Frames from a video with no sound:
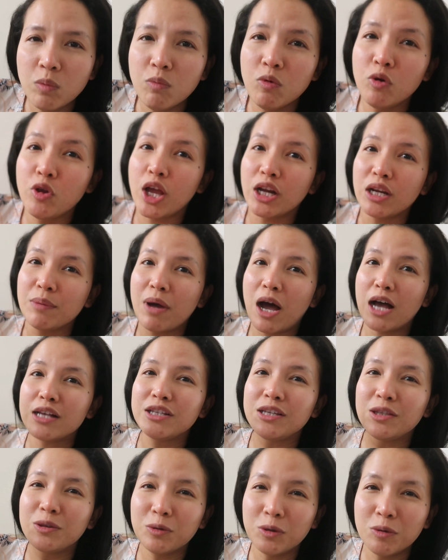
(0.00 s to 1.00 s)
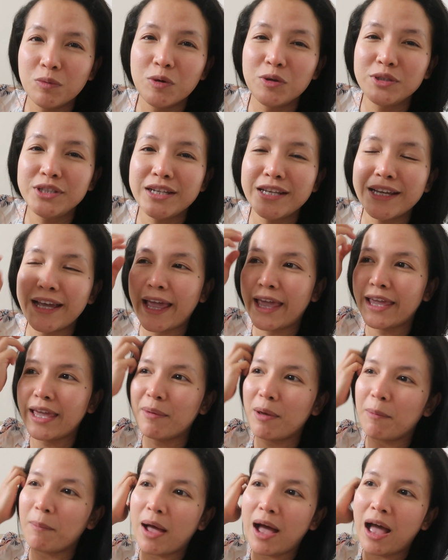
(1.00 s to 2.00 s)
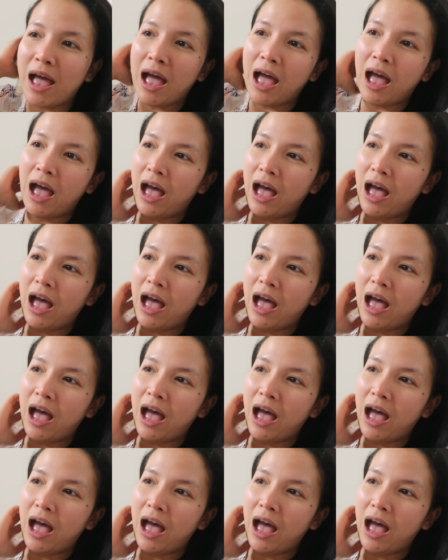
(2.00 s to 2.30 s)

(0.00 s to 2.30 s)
mulu yang dibahas itu mulu jadi kayaknya memang